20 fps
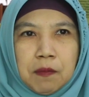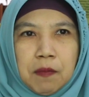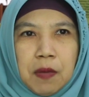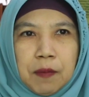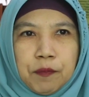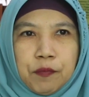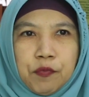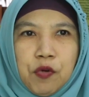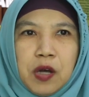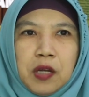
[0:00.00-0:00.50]

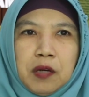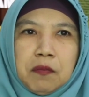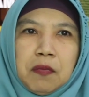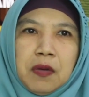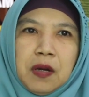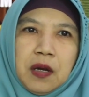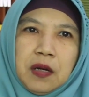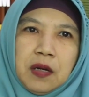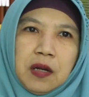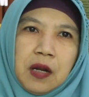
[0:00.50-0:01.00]
kemampuan
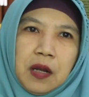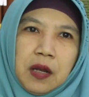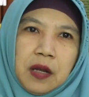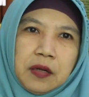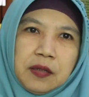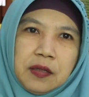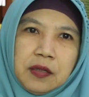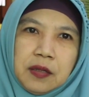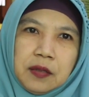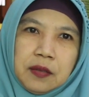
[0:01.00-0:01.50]

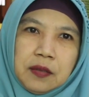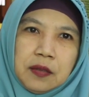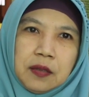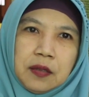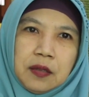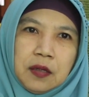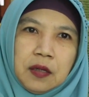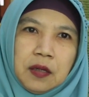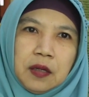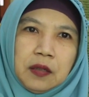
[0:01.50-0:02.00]
mengendalikan diri
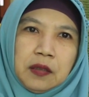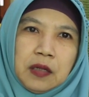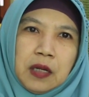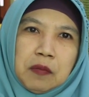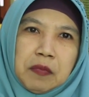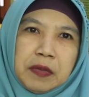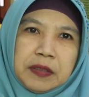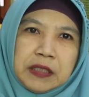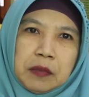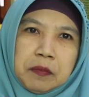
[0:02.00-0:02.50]

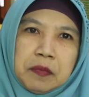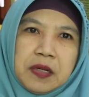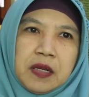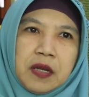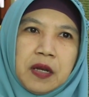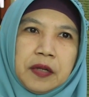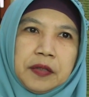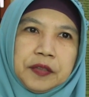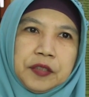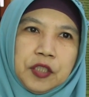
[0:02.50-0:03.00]
dan
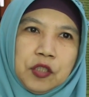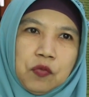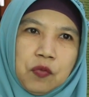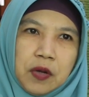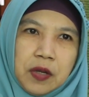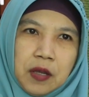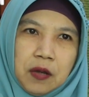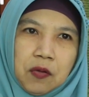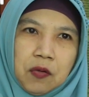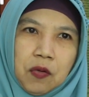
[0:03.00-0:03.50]
mencerminkan
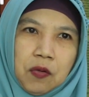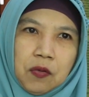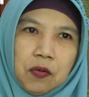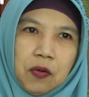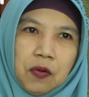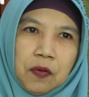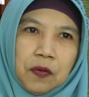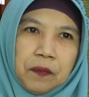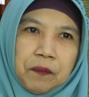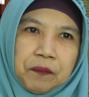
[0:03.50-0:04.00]
jiwa yang
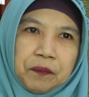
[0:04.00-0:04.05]
kokoh.